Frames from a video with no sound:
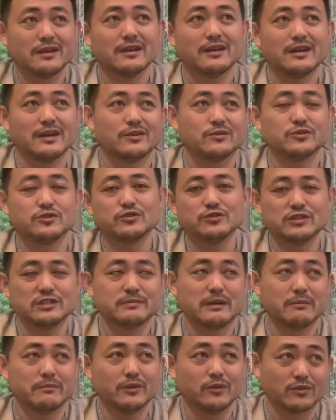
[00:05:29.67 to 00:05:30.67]
あの、12
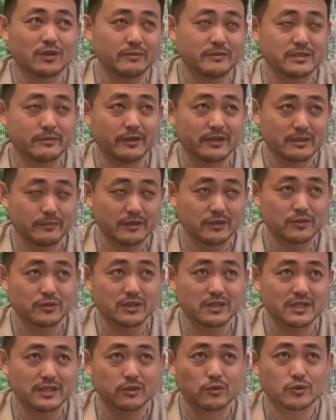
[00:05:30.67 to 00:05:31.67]
番目の神様を決めると
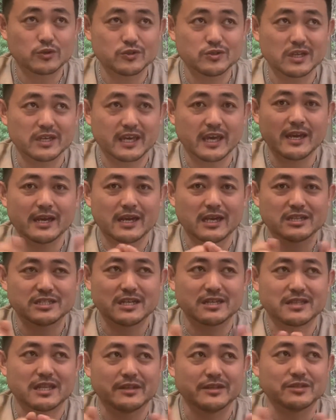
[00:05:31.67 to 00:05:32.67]
きに、ただ途中で喧嘩し
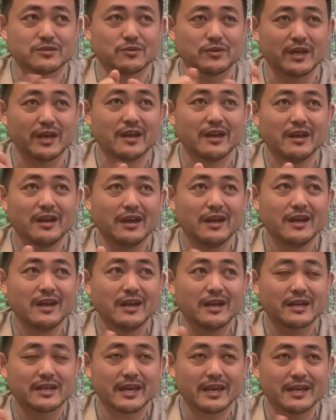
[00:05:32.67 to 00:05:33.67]
ちゃったんですよね。
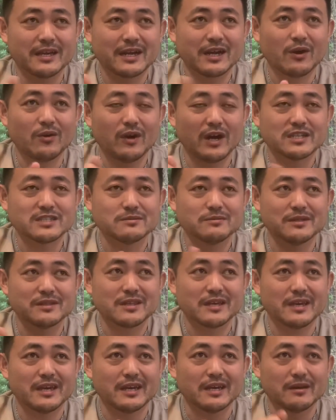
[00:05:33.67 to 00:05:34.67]
喧嘩を始め
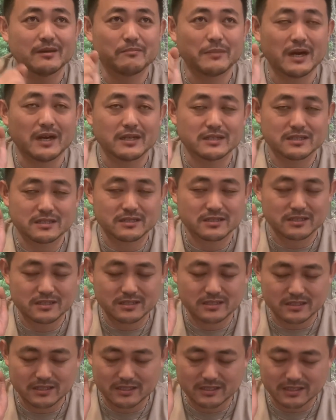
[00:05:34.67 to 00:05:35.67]
て、まあ、
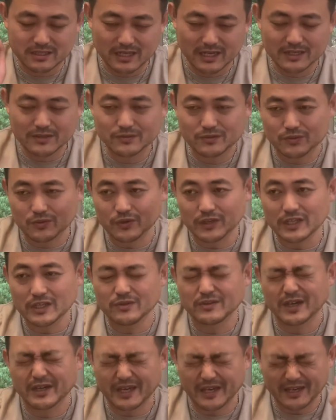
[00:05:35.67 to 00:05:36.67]
猿と
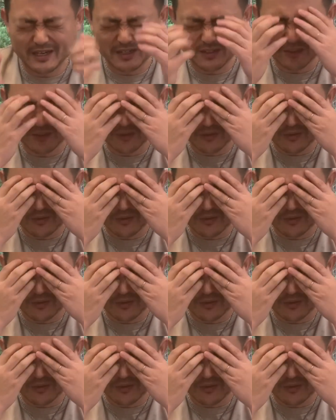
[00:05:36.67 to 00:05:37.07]
犬が喧嘩する